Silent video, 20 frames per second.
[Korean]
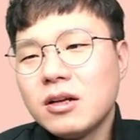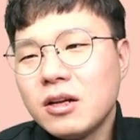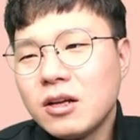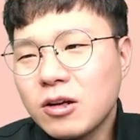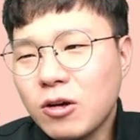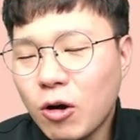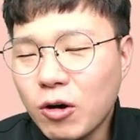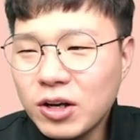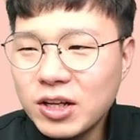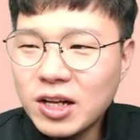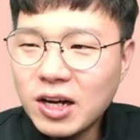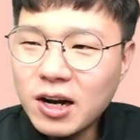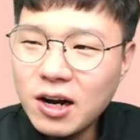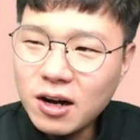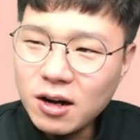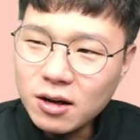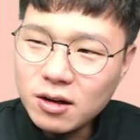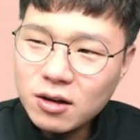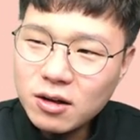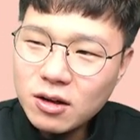
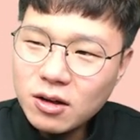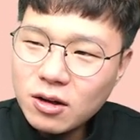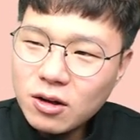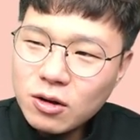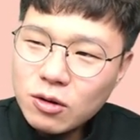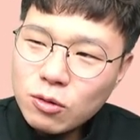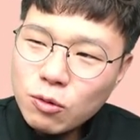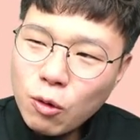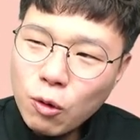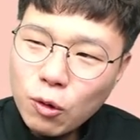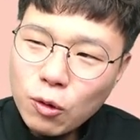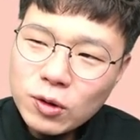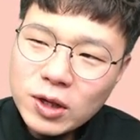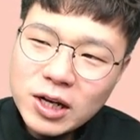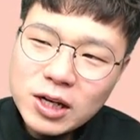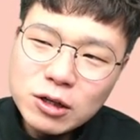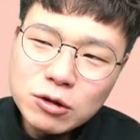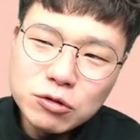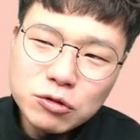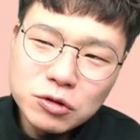거기다가
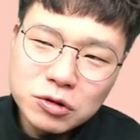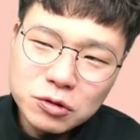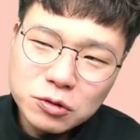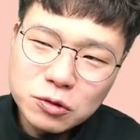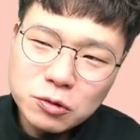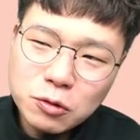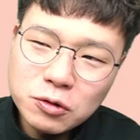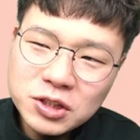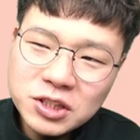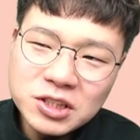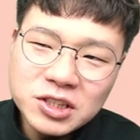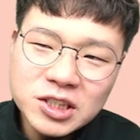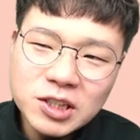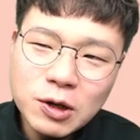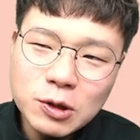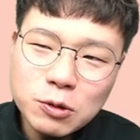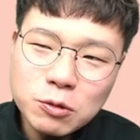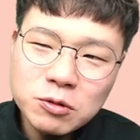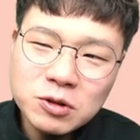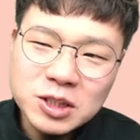코로나19 등으로 신체
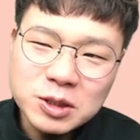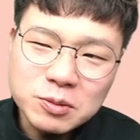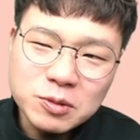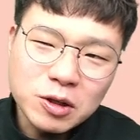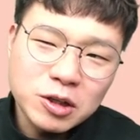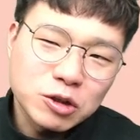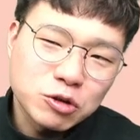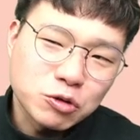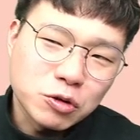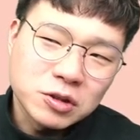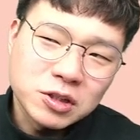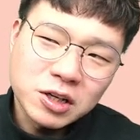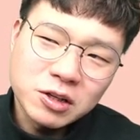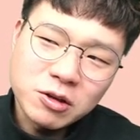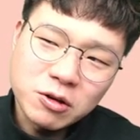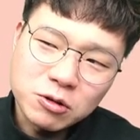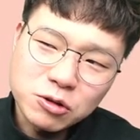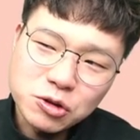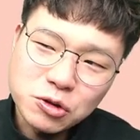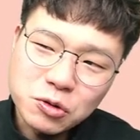활동도 급격히 줄어들게
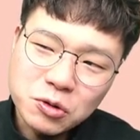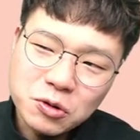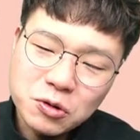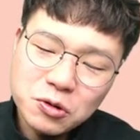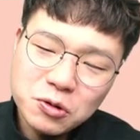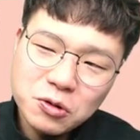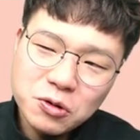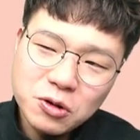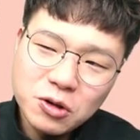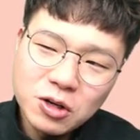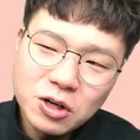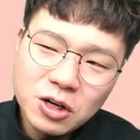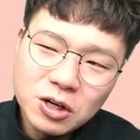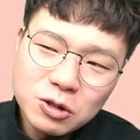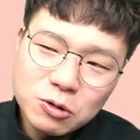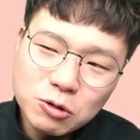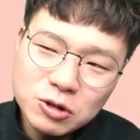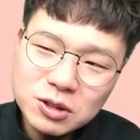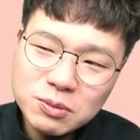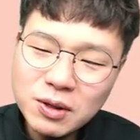되었죠.
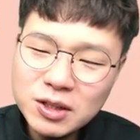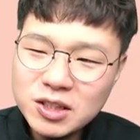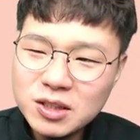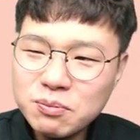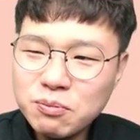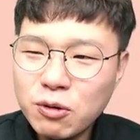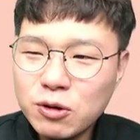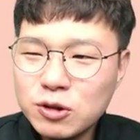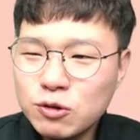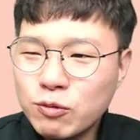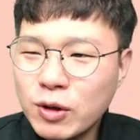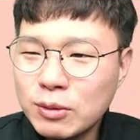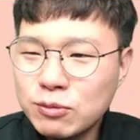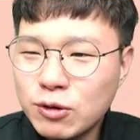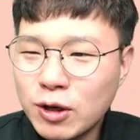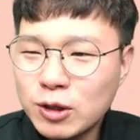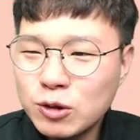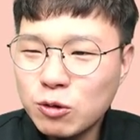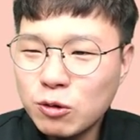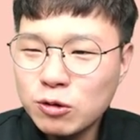또 스마트폰은 외부
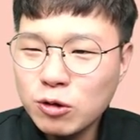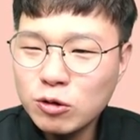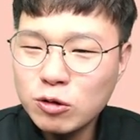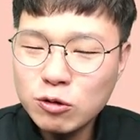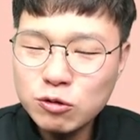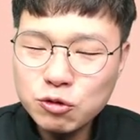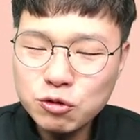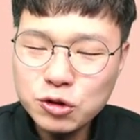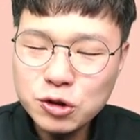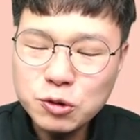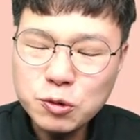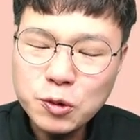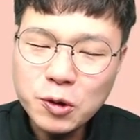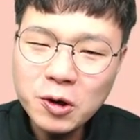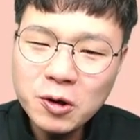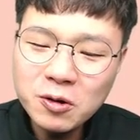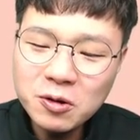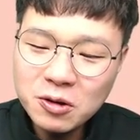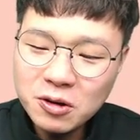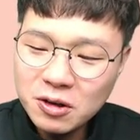활동을 더더욱
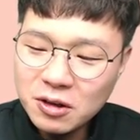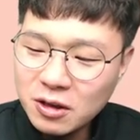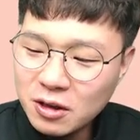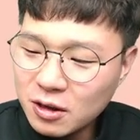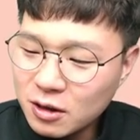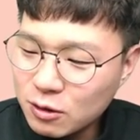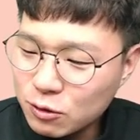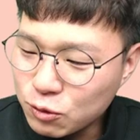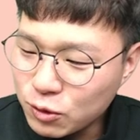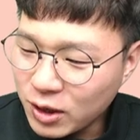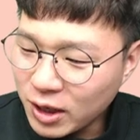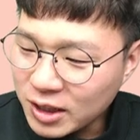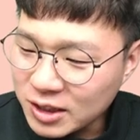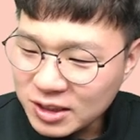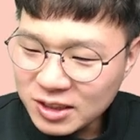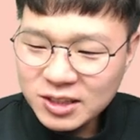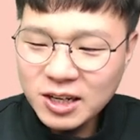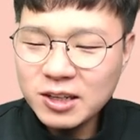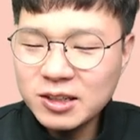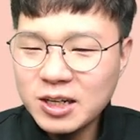줄이고요. 우리가
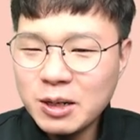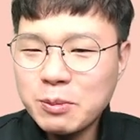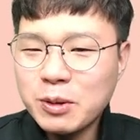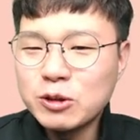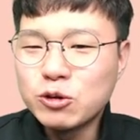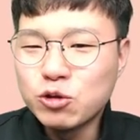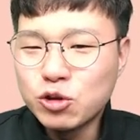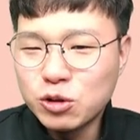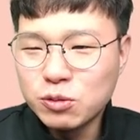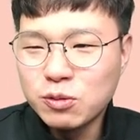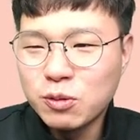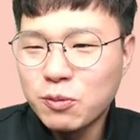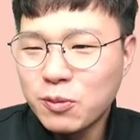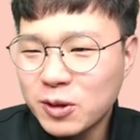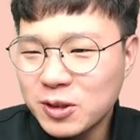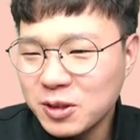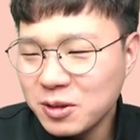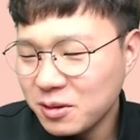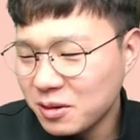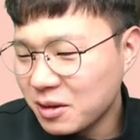인스타그램이나 유튜브
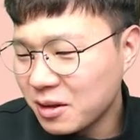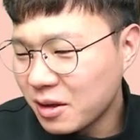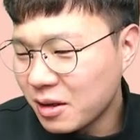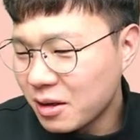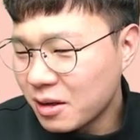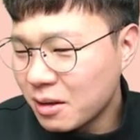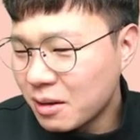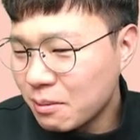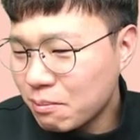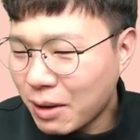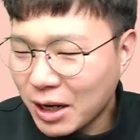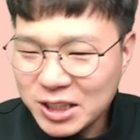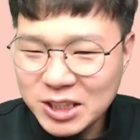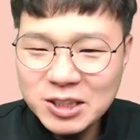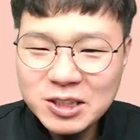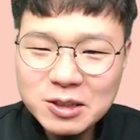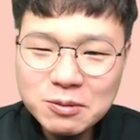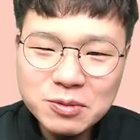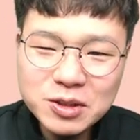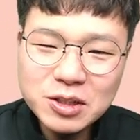보면은
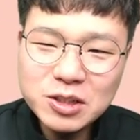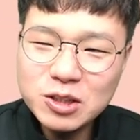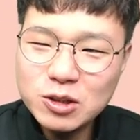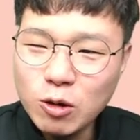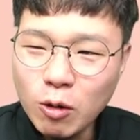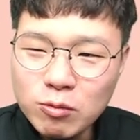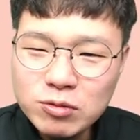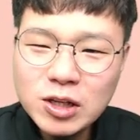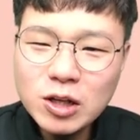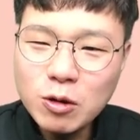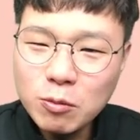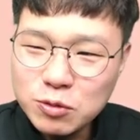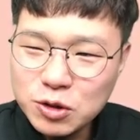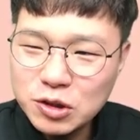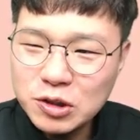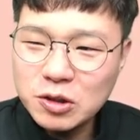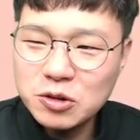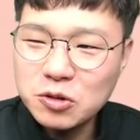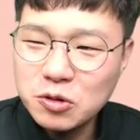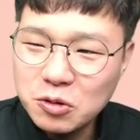맛있는 음식들이 너무나
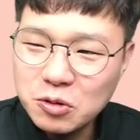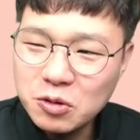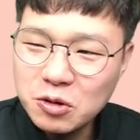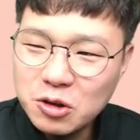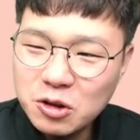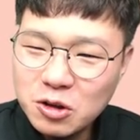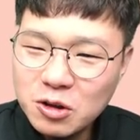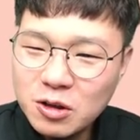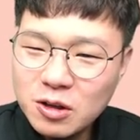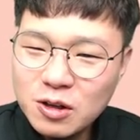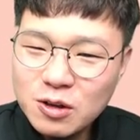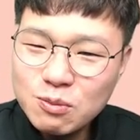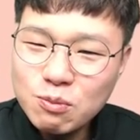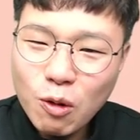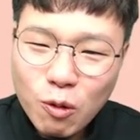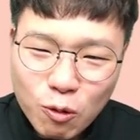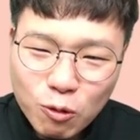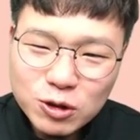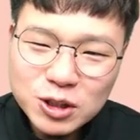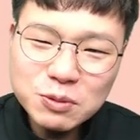넘쳐나죠.
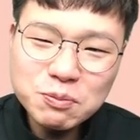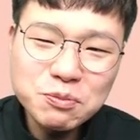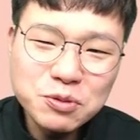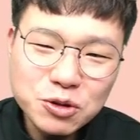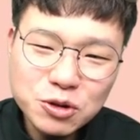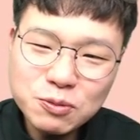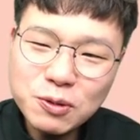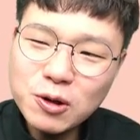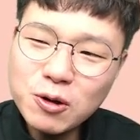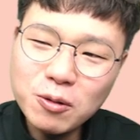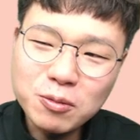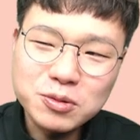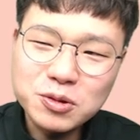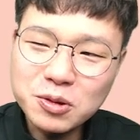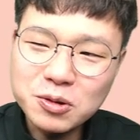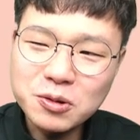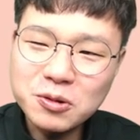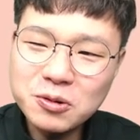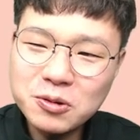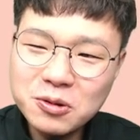먹고 싶을 수밖에 없어요.